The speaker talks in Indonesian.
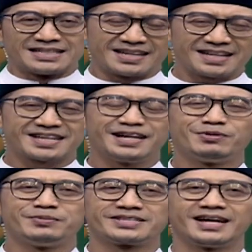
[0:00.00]
Senang sekali
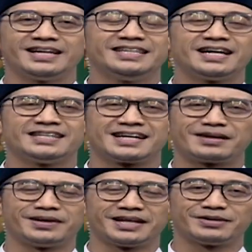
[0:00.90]
pemirsa, indahnya
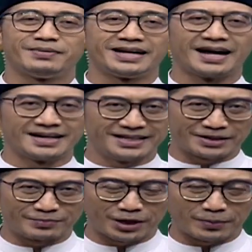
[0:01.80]
Ramadan kembali hadir
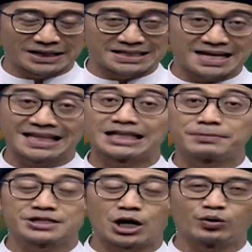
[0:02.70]
menemani
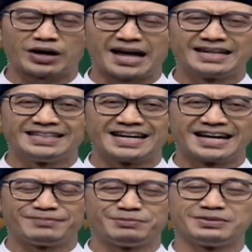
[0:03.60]
santap sahur
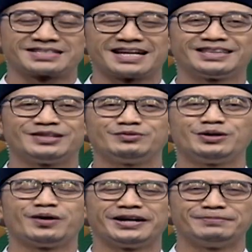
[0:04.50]
Anda, pemirsa
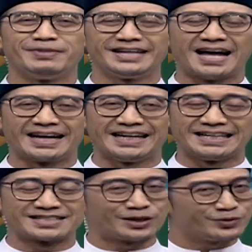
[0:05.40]
TV One di pagi hari
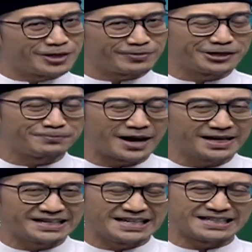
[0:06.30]
ini. Satu jam ke
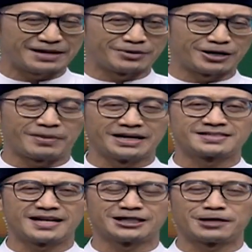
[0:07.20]
depan kita menemani
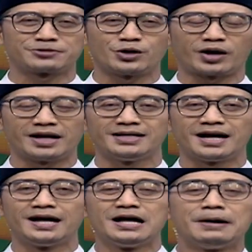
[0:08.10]
santap sahur
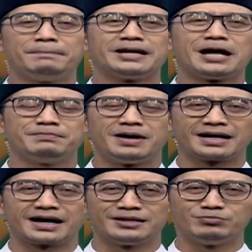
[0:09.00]
Anda
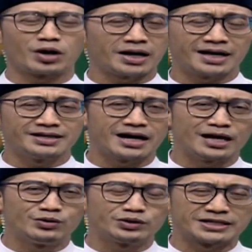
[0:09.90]
menambahkan bukan
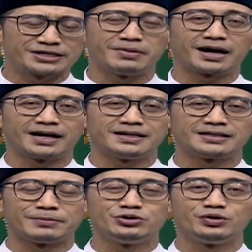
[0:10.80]
hanya nutrisi makanan
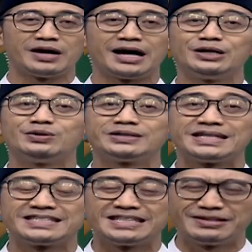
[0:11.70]
tapi juga
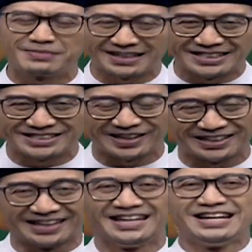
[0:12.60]
nutrisi iman insya
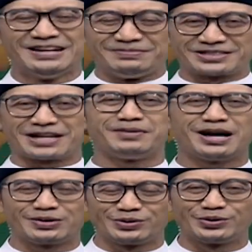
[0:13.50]
Allah.
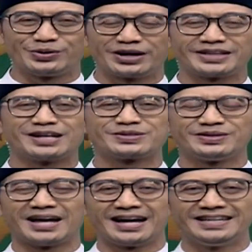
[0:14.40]
Bersama guru-guru kita yang
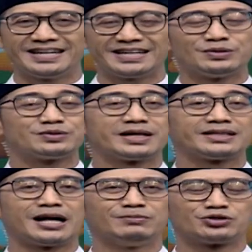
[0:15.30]
sudah hadir,
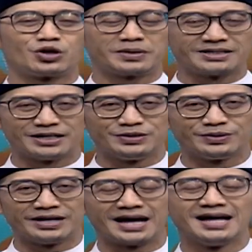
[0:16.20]
Ustadz Abu Somad dan
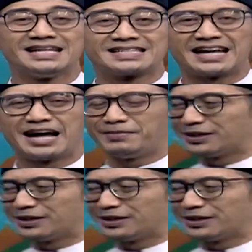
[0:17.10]
juga sahabat.